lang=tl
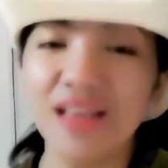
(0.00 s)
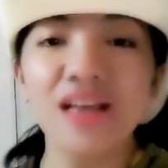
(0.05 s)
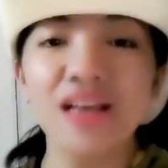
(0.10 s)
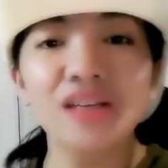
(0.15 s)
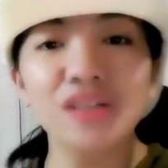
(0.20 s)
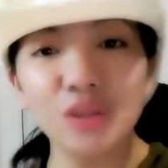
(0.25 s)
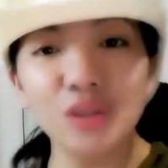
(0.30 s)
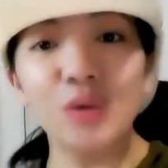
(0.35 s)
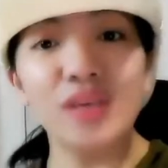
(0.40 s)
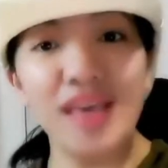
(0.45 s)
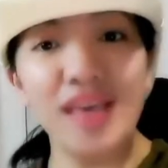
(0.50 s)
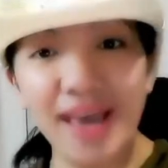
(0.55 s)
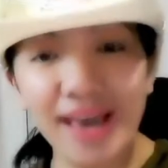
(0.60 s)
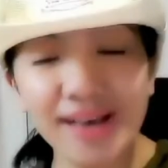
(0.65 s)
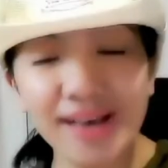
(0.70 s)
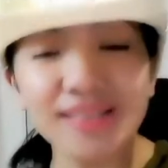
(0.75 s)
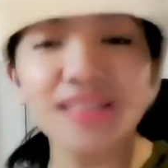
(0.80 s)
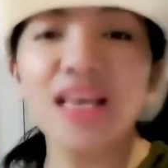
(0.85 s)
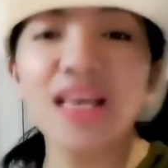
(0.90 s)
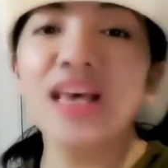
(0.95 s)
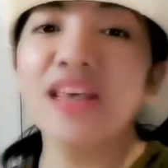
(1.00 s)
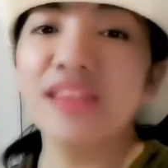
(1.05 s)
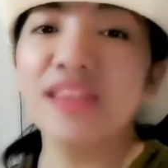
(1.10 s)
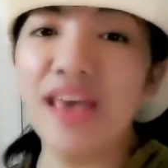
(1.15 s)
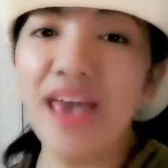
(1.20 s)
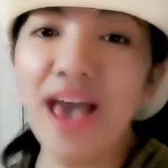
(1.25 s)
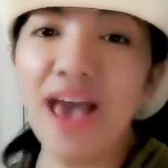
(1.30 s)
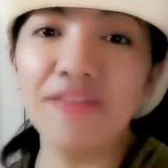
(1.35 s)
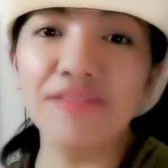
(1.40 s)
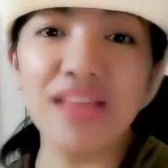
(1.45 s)
So yes,
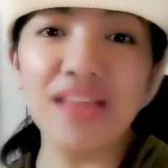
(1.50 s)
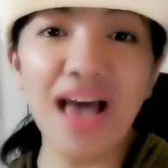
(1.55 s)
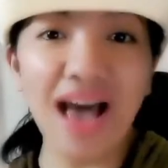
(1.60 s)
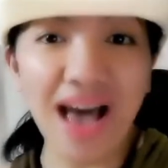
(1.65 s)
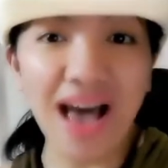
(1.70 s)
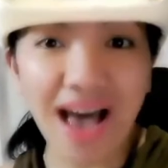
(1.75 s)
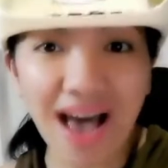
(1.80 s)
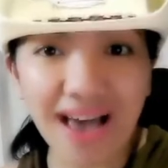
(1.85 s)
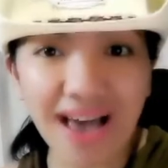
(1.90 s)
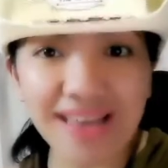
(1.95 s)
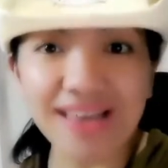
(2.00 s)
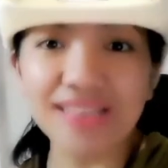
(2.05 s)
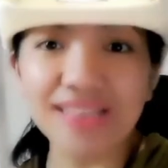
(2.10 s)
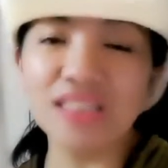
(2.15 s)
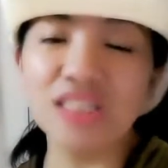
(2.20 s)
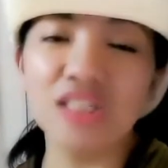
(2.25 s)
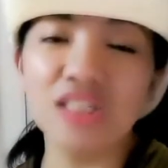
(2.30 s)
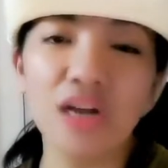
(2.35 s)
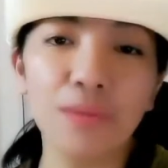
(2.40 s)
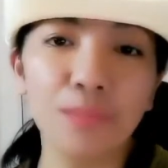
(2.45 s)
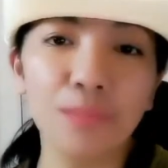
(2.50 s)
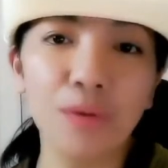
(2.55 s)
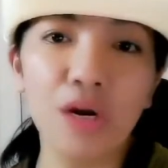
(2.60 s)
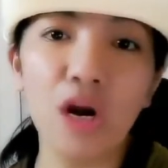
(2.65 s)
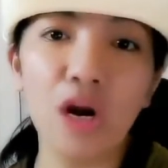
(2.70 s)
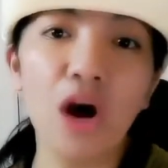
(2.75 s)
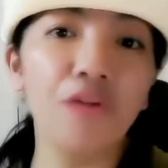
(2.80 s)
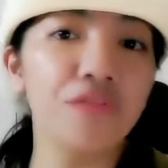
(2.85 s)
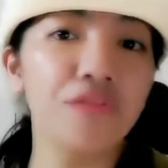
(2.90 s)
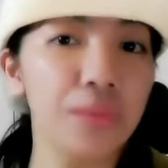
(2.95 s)
they have the highest number
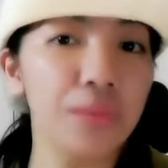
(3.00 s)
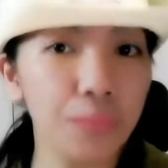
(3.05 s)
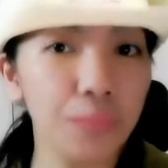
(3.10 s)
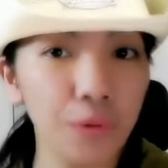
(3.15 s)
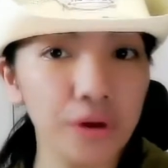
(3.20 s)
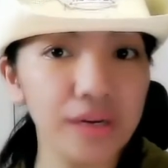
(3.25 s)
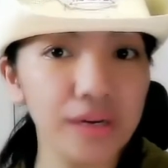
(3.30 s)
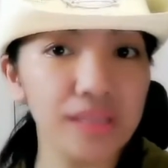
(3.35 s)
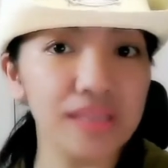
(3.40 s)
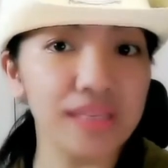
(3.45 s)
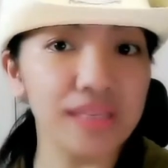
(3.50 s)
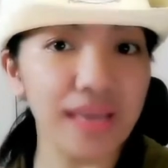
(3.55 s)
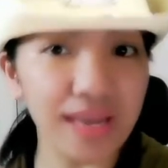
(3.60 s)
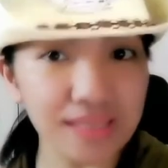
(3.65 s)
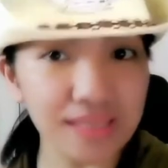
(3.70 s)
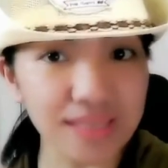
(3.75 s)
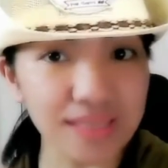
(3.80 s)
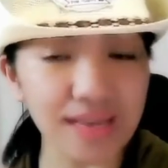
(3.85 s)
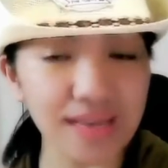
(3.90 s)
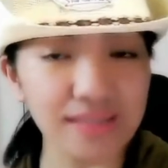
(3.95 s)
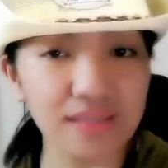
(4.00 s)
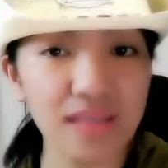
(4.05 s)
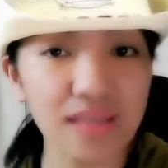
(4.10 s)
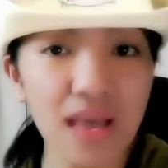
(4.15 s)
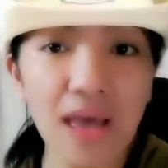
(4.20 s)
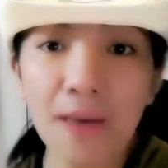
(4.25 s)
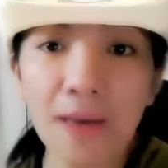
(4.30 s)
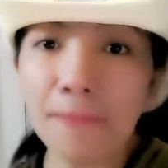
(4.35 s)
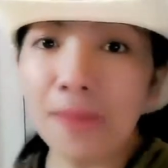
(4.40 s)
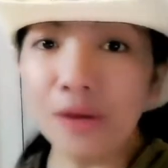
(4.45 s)
of reported cases.
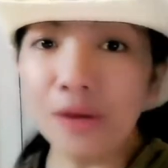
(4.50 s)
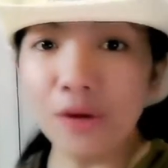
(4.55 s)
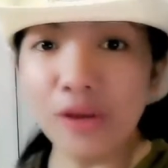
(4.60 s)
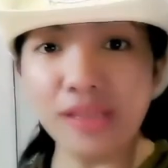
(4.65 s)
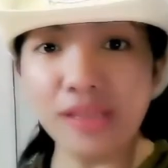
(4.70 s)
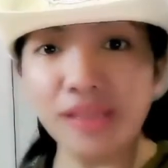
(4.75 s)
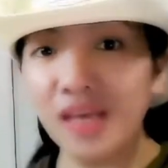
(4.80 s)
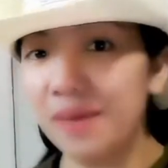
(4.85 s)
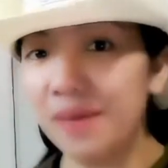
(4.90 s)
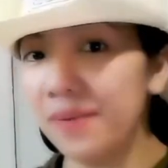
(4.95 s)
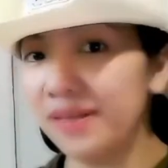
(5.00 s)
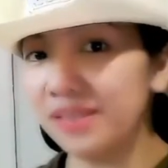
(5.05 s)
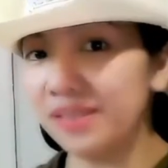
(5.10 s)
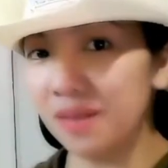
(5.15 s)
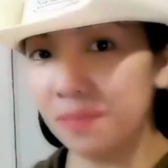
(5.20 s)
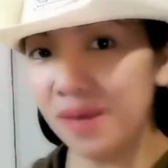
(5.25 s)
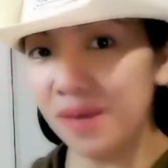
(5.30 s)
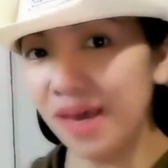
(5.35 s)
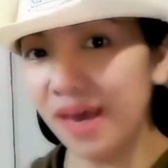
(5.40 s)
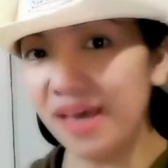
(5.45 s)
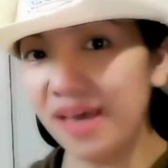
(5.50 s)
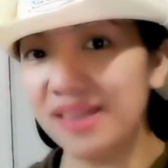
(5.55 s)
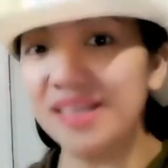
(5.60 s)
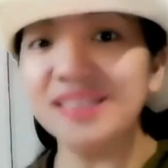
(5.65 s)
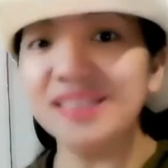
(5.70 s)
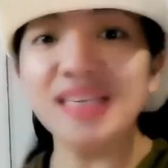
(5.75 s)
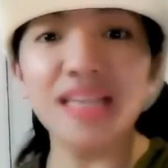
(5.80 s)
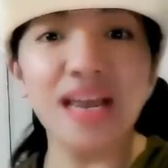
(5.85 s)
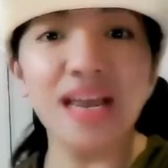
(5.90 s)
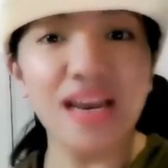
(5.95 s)
Pero hindi ibig sabihin na
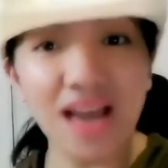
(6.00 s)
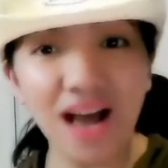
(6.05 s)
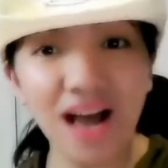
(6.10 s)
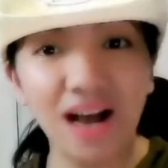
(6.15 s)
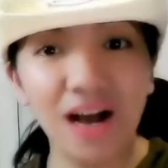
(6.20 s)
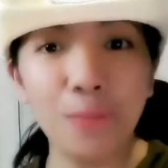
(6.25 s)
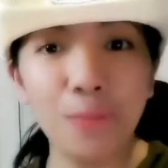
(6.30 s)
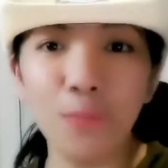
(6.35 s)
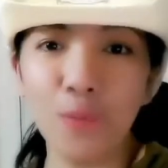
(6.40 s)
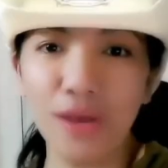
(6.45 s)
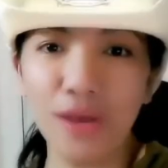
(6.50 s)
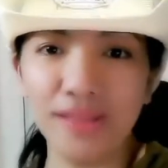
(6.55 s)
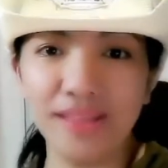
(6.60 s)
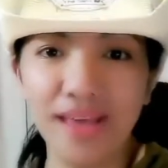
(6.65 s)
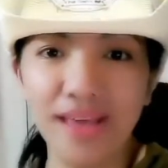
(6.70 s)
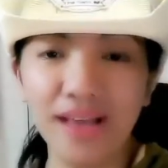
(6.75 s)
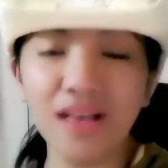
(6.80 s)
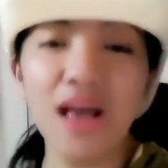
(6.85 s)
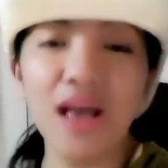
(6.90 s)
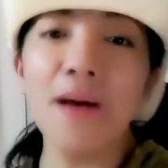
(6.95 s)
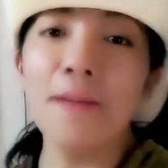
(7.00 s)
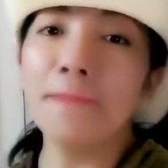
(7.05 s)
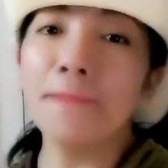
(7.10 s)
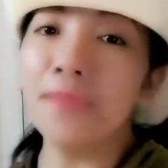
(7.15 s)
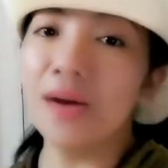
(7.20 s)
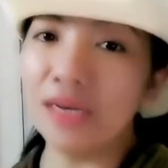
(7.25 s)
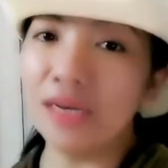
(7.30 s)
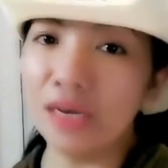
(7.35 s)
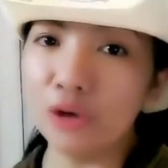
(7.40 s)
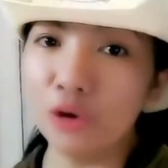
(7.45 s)
sila lang ang pwedeng
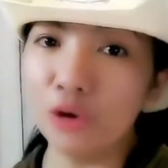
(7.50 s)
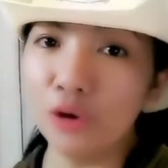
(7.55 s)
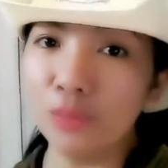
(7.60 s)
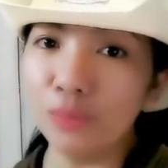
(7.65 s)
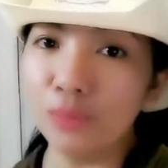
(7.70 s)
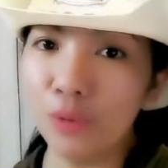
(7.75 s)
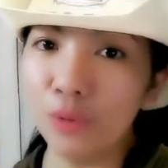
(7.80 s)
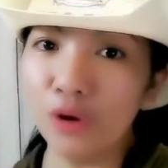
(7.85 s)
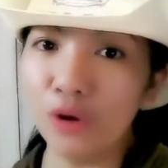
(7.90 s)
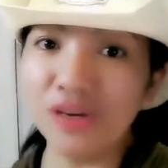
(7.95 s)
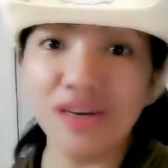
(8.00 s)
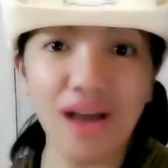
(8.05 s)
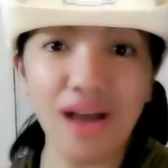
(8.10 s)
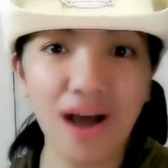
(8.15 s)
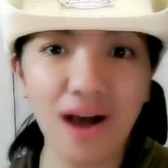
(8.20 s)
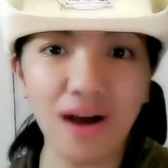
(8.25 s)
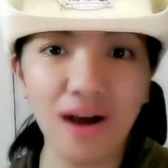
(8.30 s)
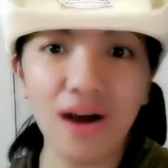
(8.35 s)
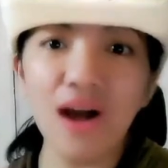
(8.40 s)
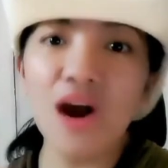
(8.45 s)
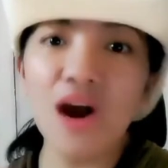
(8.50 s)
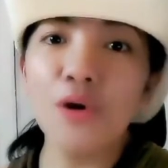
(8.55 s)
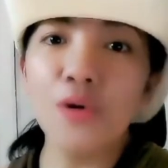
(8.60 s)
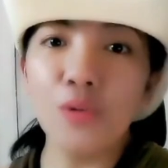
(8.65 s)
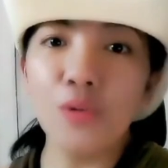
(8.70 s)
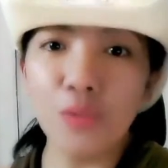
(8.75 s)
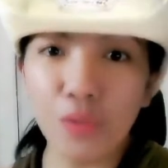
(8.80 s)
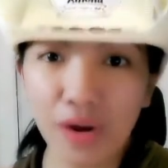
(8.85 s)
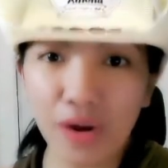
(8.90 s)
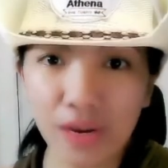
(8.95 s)
magkaroon po ng
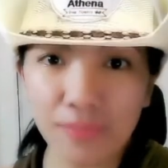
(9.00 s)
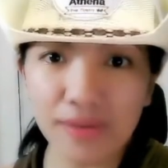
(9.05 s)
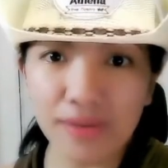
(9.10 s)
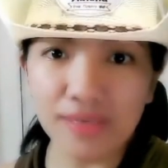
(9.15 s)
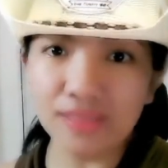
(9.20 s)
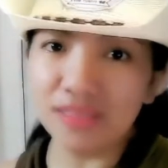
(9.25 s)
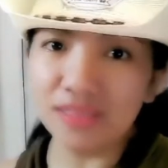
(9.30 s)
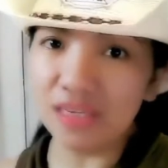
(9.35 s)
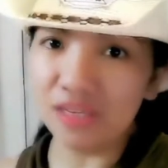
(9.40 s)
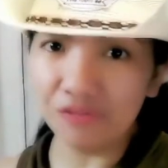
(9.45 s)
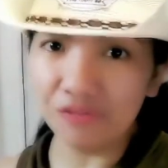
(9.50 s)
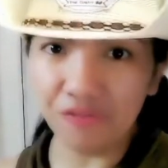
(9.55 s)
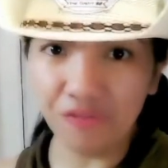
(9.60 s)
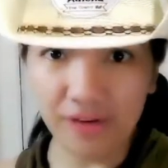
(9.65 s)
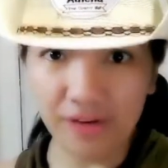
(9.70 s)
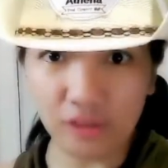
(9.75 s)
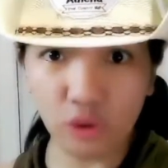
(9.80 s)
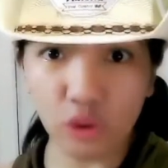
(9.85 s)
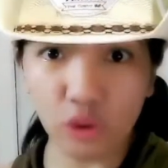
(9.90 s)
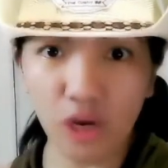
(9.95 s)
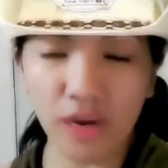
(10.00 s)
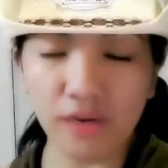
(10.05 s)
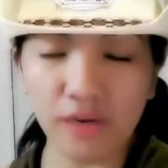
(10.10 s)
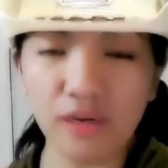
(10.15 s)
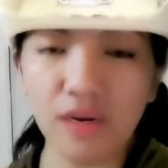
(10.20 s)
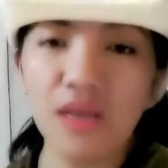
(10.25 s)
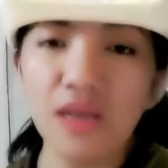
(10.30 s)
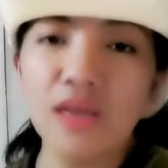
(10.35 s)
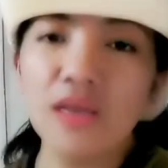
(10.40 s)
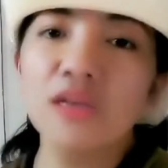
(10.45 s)
rabies infection.
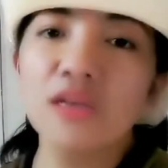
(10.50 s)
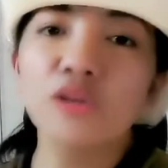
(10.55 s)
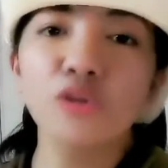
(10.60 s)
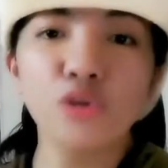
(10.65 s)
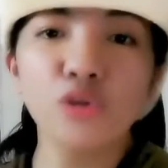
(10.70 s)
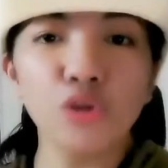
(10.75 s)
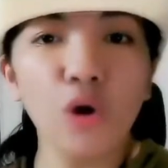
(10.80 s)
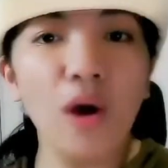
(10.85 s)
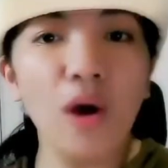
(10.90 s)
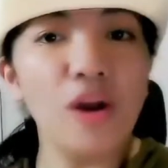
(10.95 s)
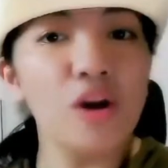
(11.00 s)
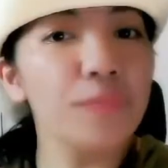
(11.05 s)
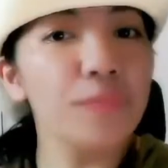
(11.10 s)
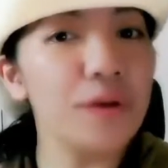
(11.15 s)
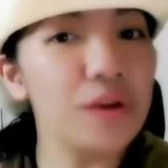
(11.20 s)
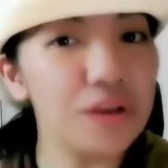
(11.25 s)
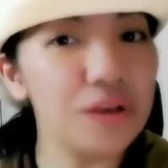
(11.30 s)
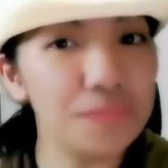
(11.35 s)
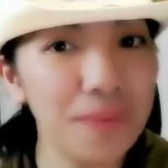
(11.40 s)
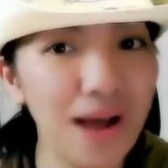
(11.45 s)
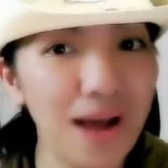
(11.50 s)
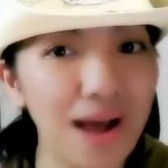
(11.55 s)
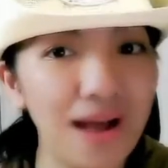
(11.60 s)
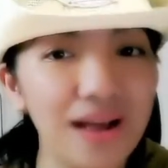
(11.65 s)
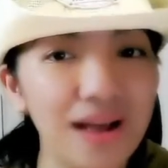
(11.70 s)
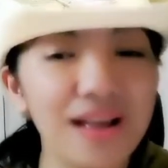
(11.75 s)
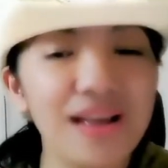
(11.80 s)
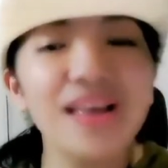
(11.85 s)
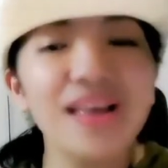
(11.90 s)
So ano pa yung iba?